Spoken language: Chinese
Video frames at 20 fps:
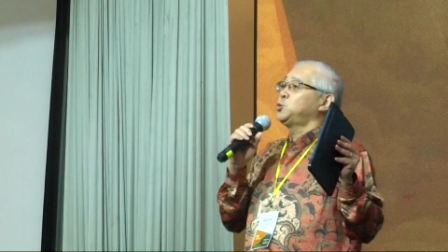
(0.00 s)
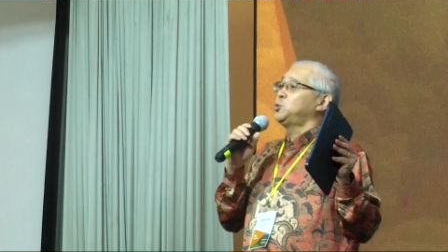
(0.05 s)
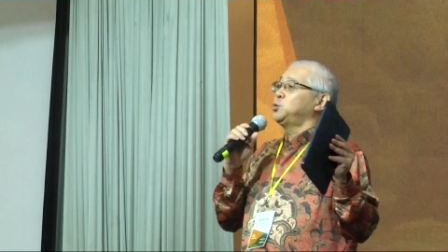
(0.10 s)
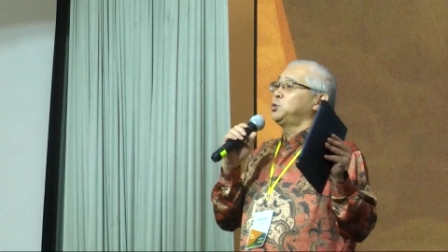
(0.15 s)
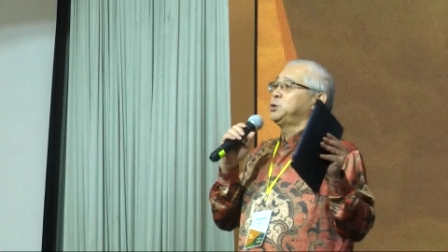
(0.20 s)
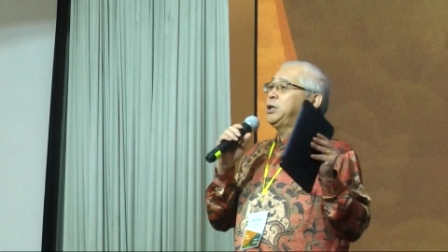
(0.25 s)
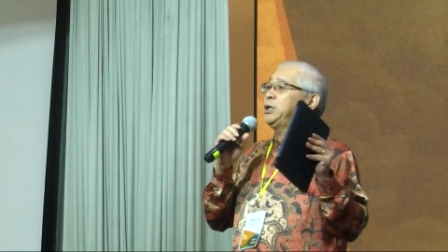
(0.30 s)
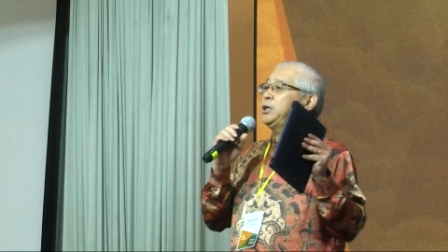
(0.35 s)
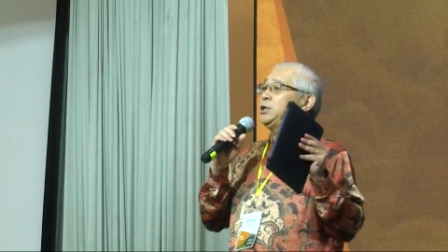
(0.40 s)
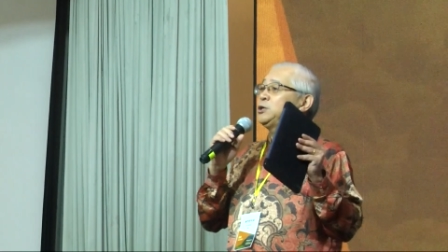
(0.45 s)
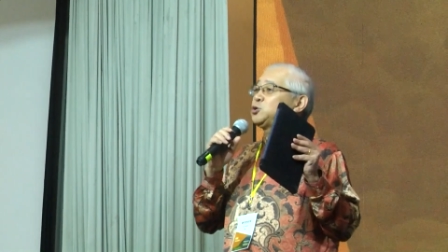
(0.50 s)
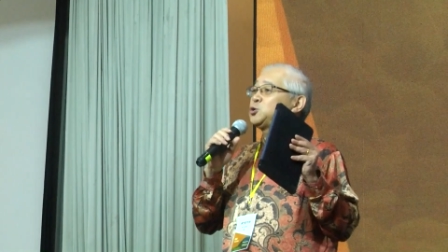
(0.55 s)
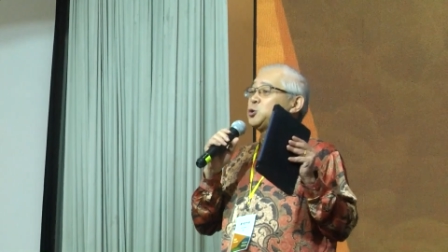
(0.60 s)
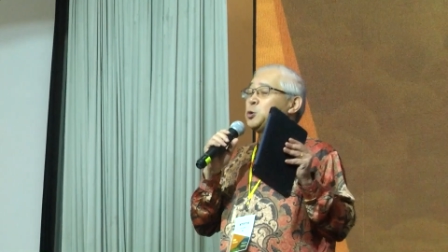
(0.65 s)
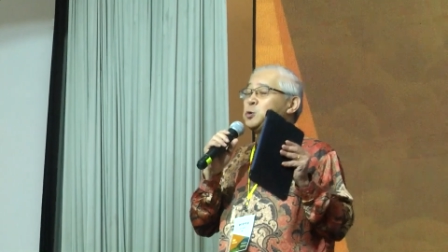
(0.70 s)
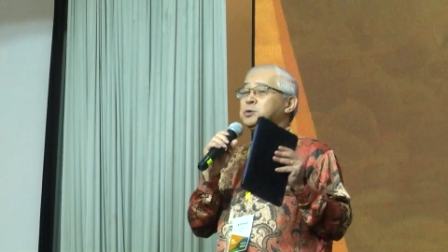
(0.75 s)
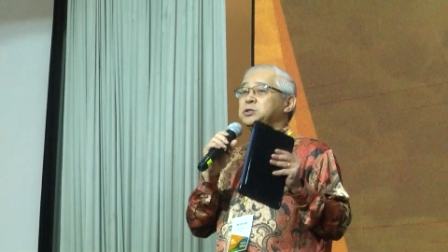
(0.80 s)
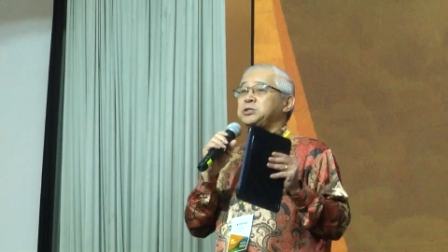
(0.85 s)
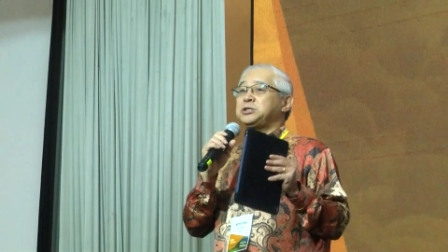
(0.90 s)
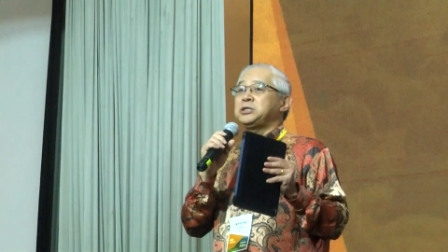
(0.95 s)
的
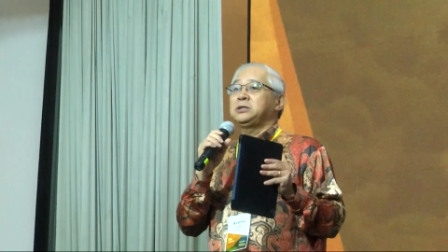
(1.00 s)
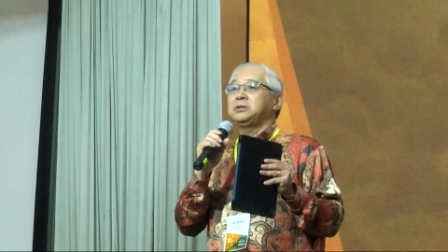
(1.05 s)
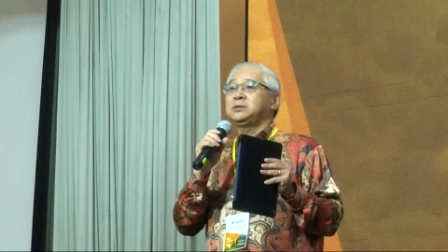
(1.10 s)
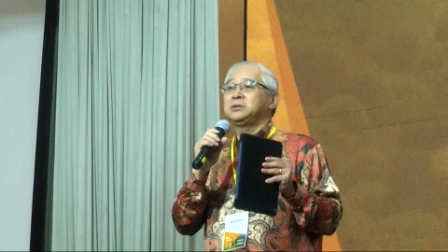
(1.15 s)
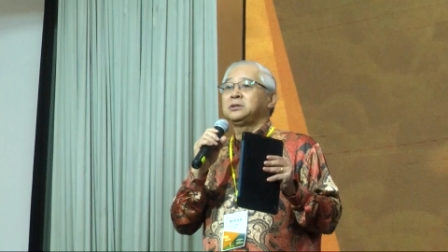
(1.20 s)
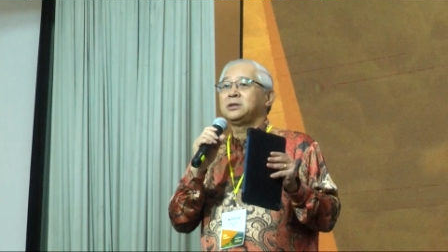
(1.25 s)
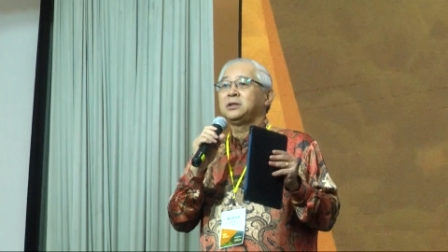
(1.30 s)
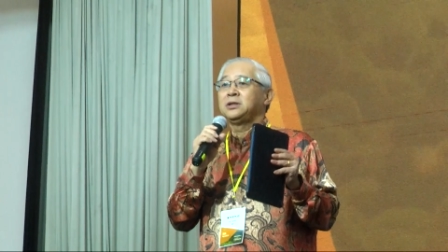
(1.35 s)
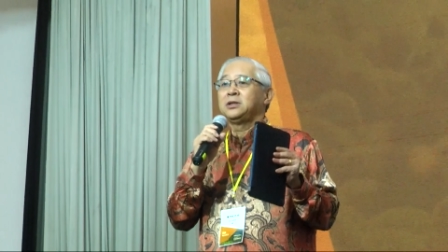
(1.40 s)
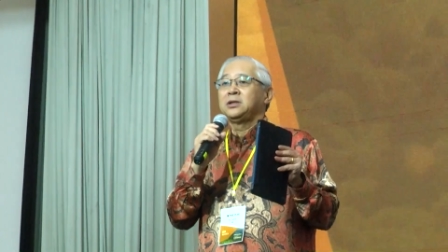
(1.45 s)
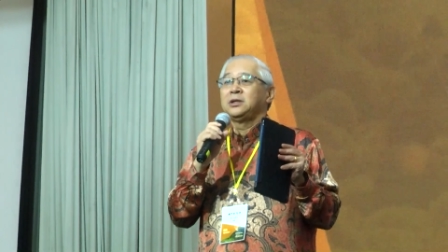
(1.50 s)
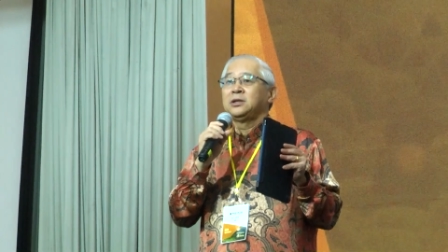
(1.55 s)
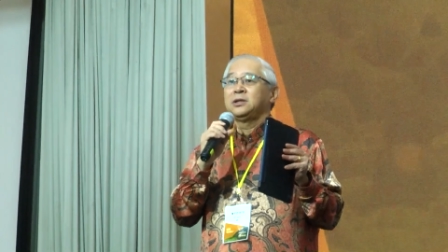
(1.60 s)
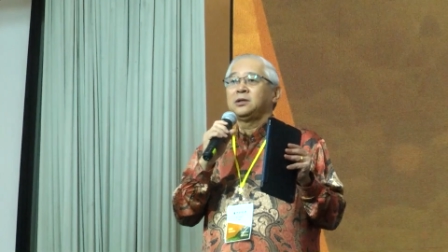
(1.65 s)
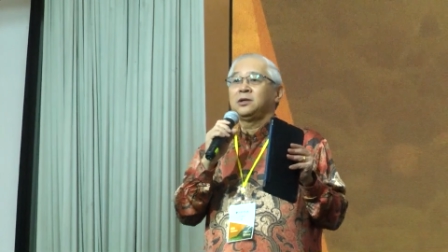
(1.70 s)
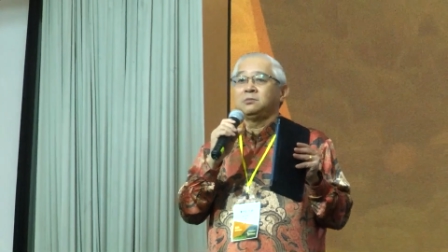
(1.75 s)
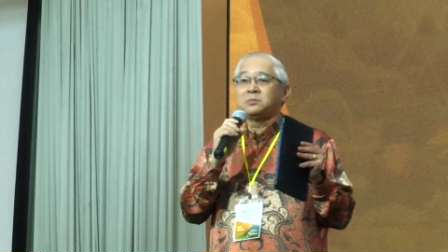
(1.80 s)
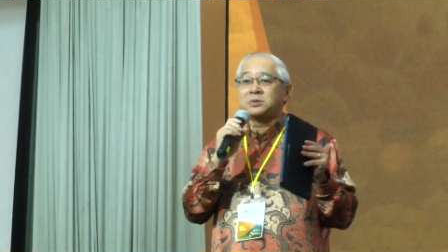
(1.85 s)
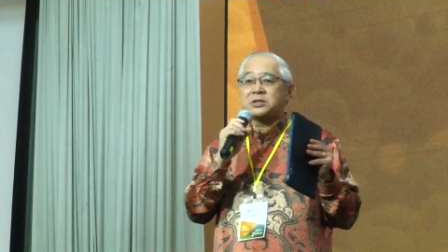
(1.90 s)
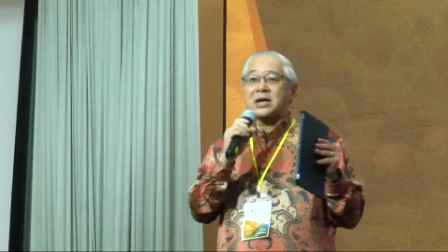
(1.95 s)
胸襟，我
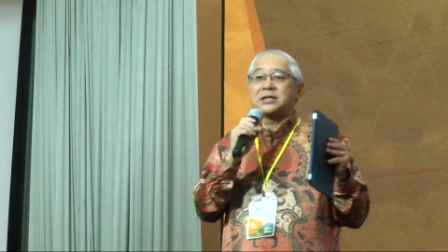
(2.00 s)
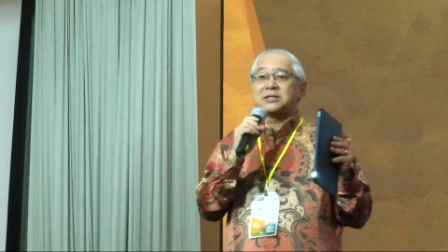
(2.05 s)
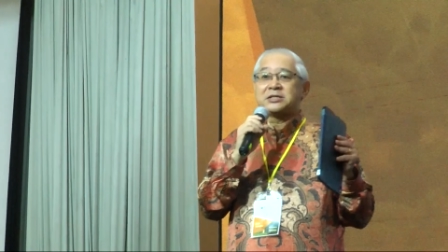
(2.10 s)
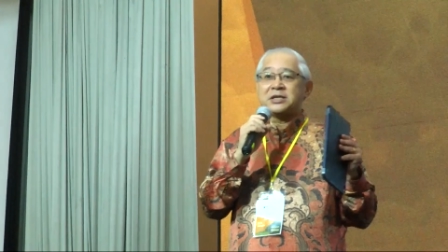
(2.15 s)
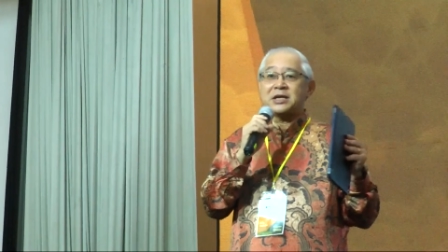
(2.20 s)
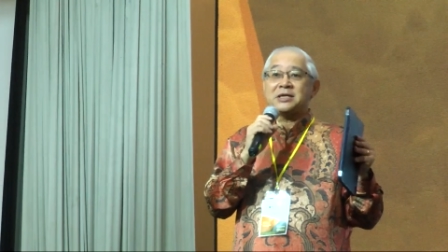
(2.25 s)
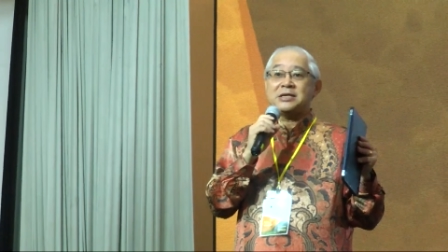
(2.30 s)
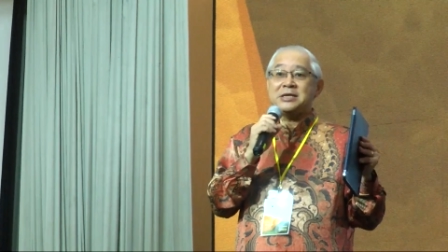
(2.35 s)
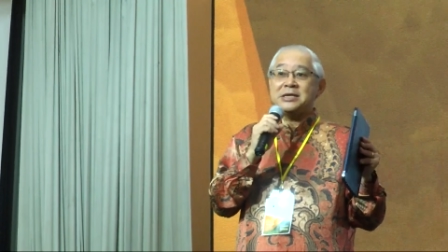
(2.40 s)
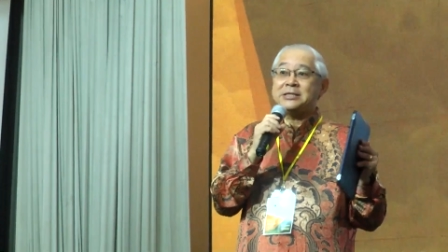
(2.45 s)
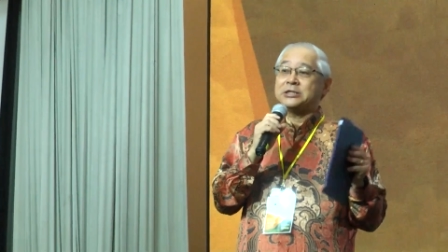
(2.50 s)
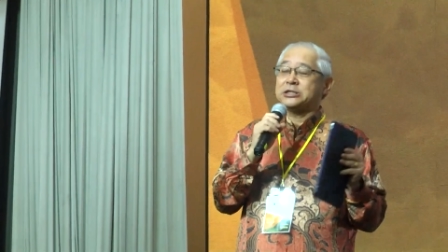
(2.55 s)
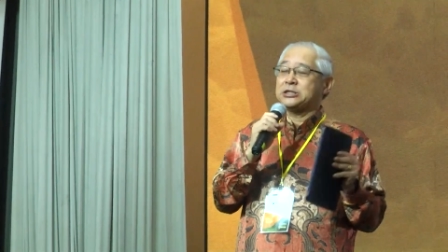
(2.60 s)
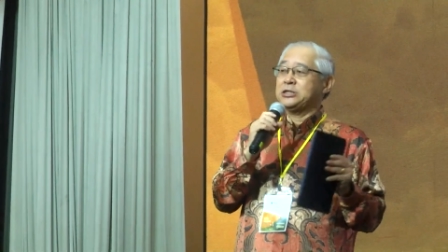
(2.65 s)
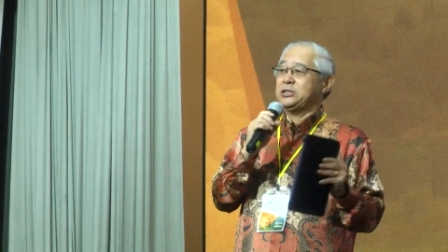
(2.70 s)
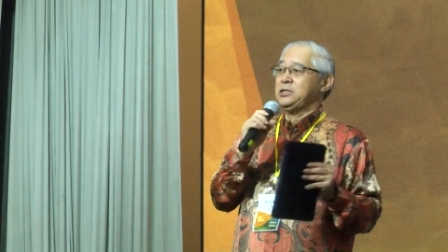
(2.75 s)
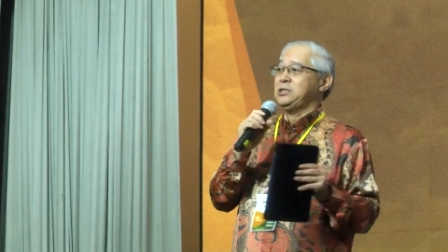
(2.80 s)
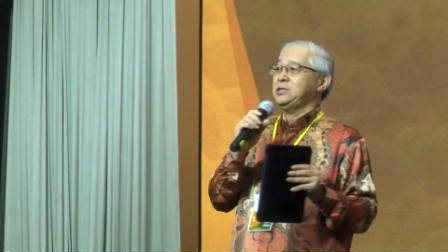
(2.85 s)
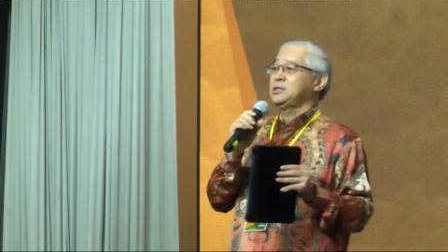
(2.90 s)
们大家一起